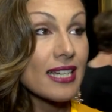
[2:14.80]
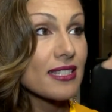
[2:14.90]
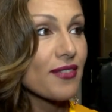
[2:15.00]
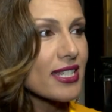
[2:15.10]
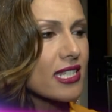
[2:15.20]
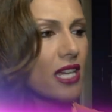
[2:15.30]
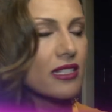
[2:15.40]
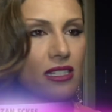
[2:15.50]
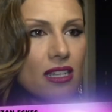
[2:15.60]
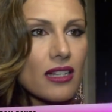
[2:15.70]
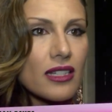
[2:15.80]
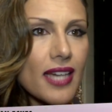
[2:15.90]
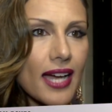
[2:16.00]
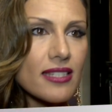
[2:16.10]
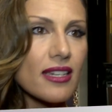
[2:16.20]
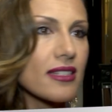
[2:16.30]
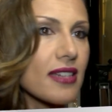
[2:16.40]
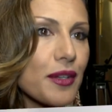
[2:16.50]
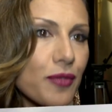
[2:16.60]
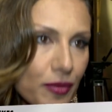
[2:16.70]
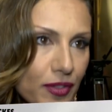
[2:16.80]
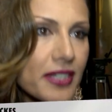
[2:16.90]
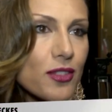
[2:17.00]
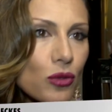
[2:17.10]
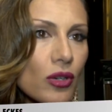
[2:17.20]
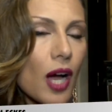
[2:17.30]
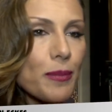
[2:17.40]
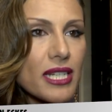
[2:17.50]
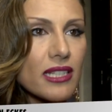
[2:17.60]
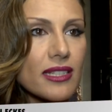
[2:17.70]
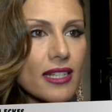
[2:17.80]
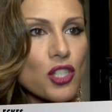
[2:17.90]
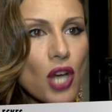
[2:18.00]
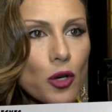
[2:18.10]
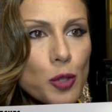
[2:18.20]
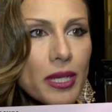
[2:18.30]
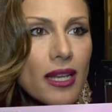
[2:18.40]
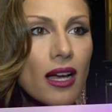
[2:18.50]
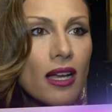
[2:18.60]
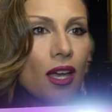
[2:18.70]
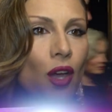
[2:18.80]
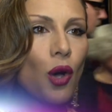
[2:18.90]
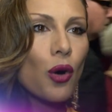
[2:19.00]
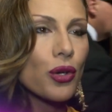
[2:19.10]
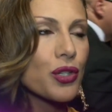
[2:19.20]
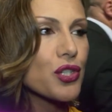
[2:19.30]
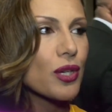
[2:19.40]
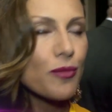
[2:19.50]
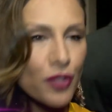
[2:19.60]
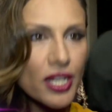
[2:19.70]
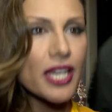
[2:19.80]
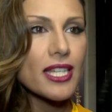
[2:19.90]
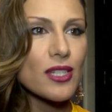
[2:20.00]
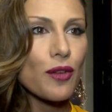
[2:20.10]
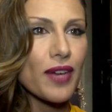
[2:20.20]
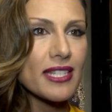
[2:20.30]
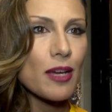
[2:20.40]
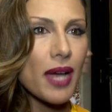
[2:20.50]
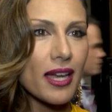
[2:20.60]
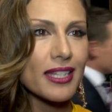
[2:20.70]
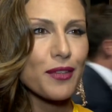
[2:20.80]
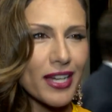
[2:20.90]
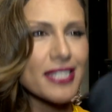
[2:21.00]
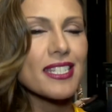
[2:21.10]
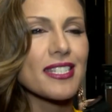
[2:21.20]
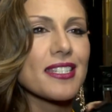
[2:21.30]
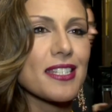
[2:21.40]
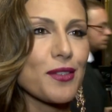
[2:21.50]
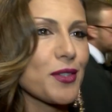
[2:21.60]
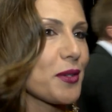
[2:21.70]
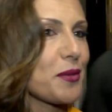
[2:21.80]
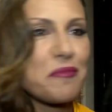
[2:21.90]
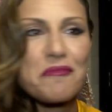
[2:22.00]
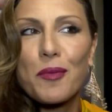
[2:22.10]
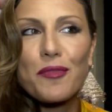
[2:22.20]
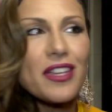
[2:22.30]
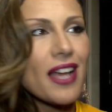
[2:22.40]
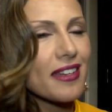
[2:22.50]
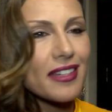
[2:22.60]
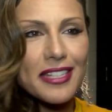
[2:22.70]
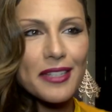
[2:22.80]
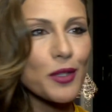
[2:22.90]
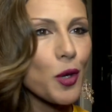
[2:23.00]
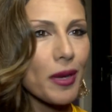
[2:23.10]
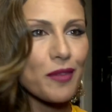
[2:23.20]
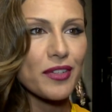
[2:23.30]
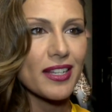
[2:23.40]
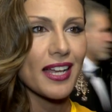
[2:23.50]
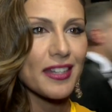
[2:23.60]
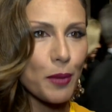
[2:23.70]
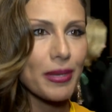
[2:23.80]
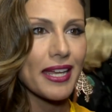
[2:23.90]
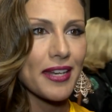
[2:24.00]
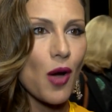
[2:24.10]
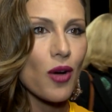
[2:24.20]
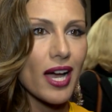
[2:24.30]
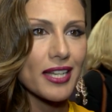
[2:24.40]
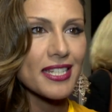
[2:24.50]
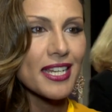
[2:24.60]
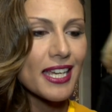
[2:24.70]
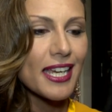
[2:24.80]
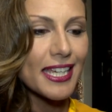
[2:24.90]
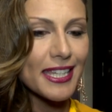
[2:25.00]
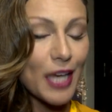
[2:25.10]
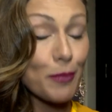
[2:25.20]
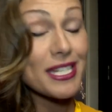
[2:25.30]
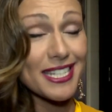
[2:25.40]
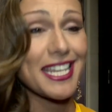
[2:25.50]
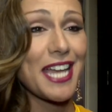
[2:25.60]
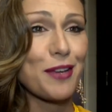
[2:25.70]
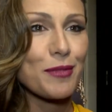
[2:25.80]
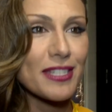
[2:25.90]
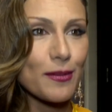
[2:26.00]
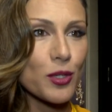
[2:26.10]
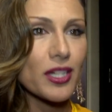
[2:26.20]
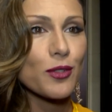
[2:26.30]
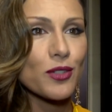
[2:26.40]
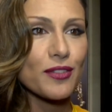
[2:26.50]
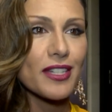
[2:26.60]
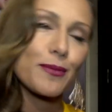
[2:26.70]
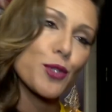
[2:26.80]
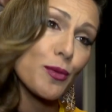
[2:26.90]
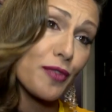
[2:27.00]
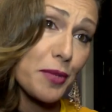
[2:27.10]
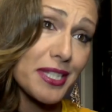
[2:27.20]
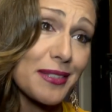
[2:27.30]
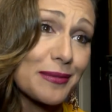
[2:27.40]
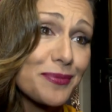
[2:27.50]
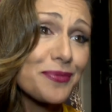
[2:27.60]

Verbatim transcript: Das weiß ich ehrlich gesagt nicht. Er hat ja seine Verpflichtung hauptsächlich als Schauspieler und ähm, will da jetzt auch weitermachen. Ich weiß, dass er sich ähm, um viele andere Dinge kümmern will, andere Pläne auch hat. Ich habe sehr, sehr gerne mit ihm moderiert und ich werde ihn bestimmt vermissen.